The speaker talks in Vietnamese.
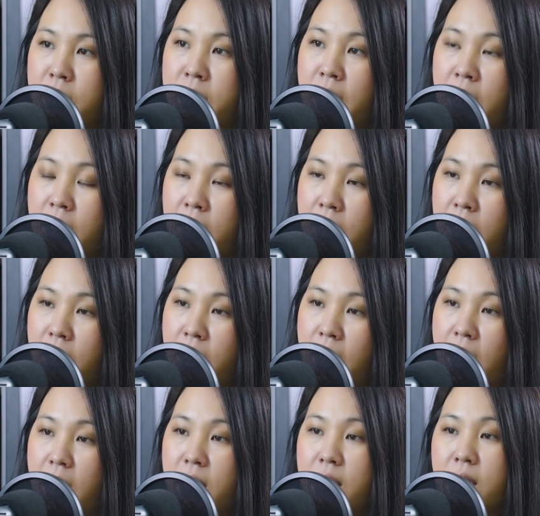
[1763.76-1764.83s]
thế
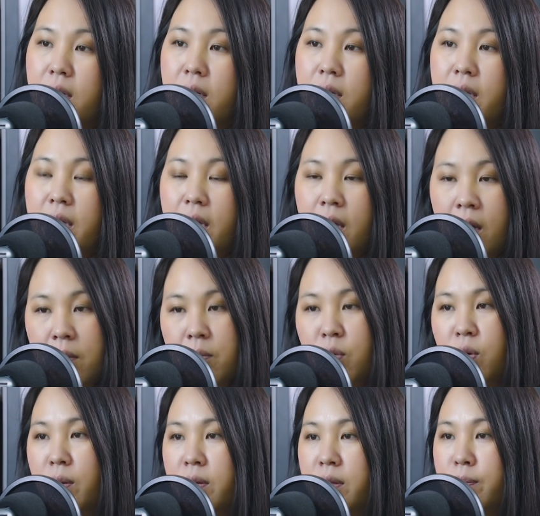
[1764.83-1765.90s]
là tùy khó
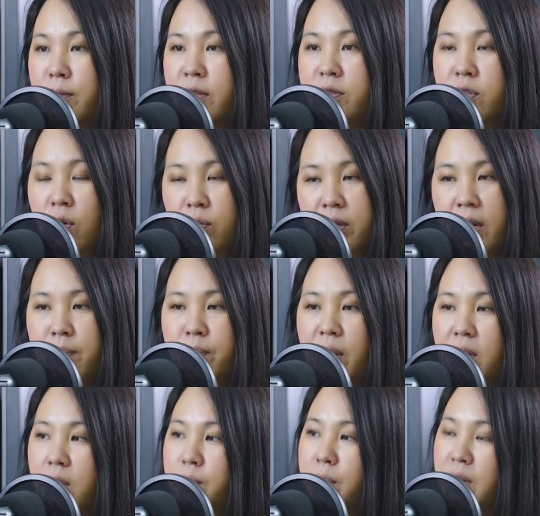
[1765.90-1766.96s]
mua trâu đấy
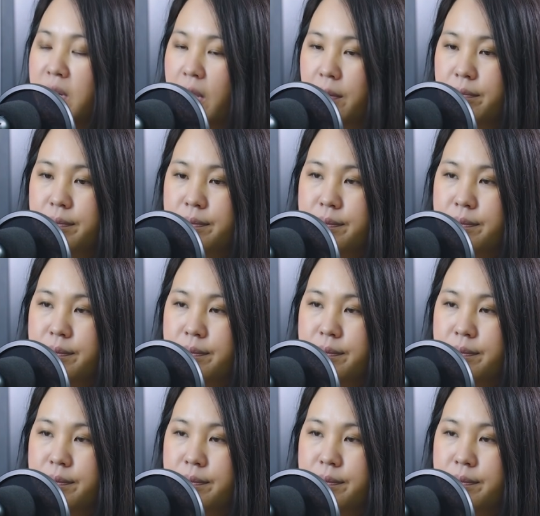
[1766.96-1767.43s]
bự đó bao nhiêu